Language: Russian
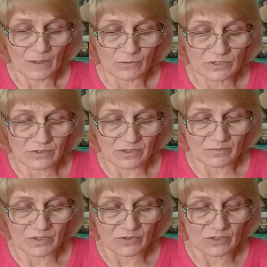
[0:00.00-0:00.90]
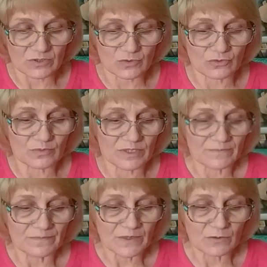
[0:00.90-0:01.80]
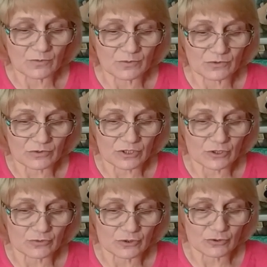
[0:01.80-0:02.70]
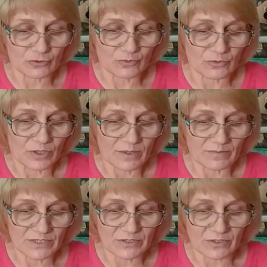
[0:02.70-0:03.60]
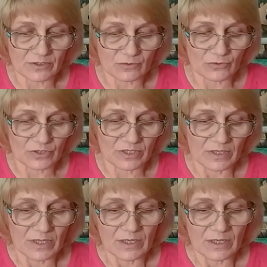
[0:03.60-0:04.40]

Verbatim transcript: Острые белые зубы, теплую рыжую шубу, быстрые ноги,